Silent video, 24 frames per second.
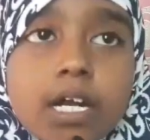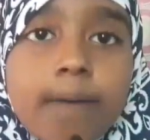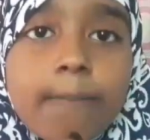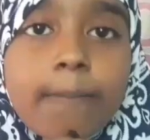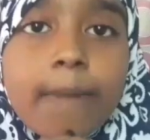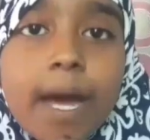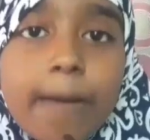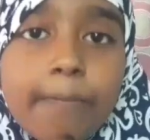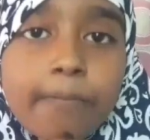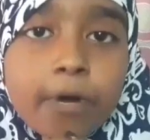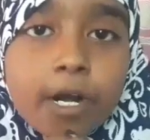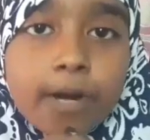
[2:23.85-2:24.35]

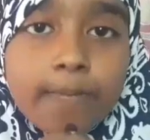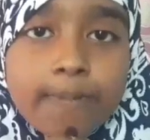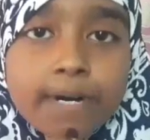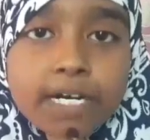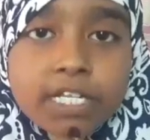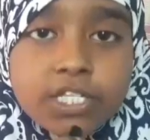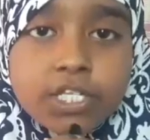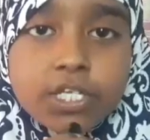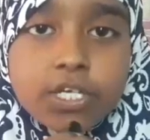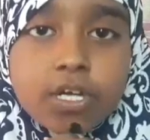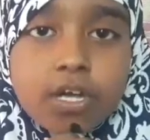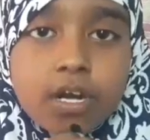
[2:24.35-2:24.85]
நம்ம
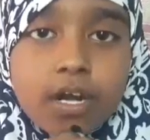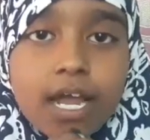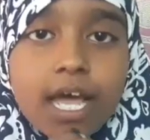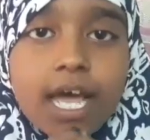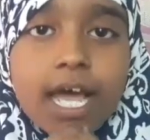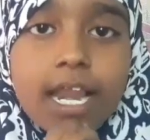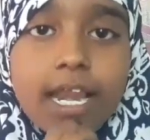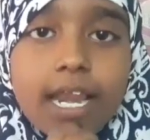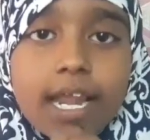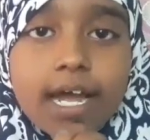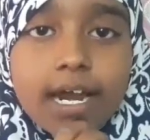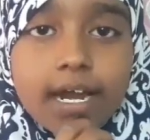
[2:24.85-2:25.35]

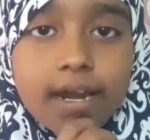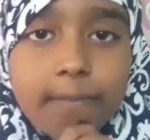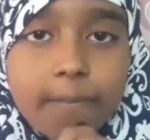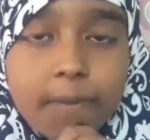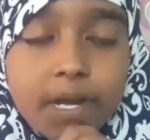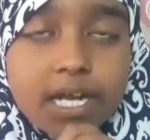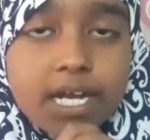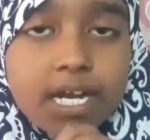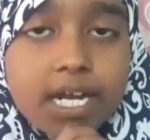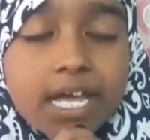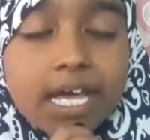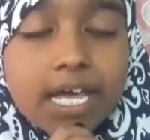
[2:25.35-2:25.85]
அப்புறப்படுத்திட்டோம்னா அல்லாஹ்
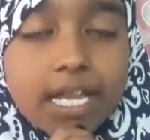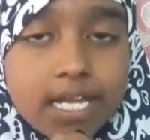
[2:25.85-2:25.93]
நமக்கு